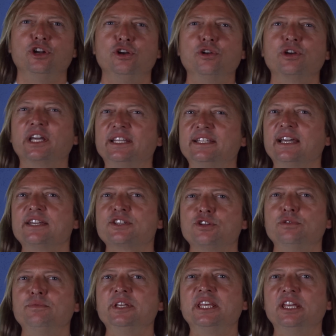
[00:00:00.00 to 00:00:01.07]
Le chrétien est
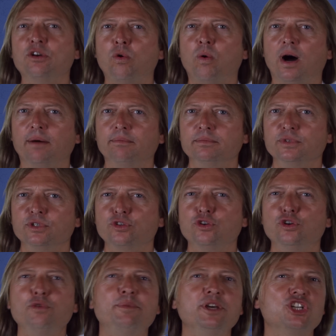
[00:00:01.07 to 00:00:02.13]
celui qui croit que
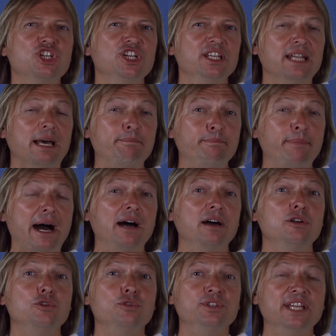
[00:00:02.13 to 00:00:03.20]
le péché n'a pas
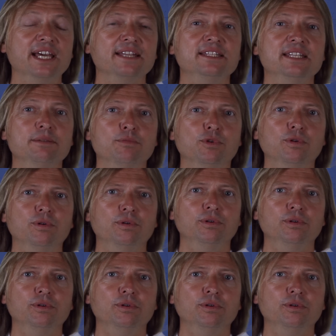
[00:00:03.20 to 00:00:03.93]
le dernier mot,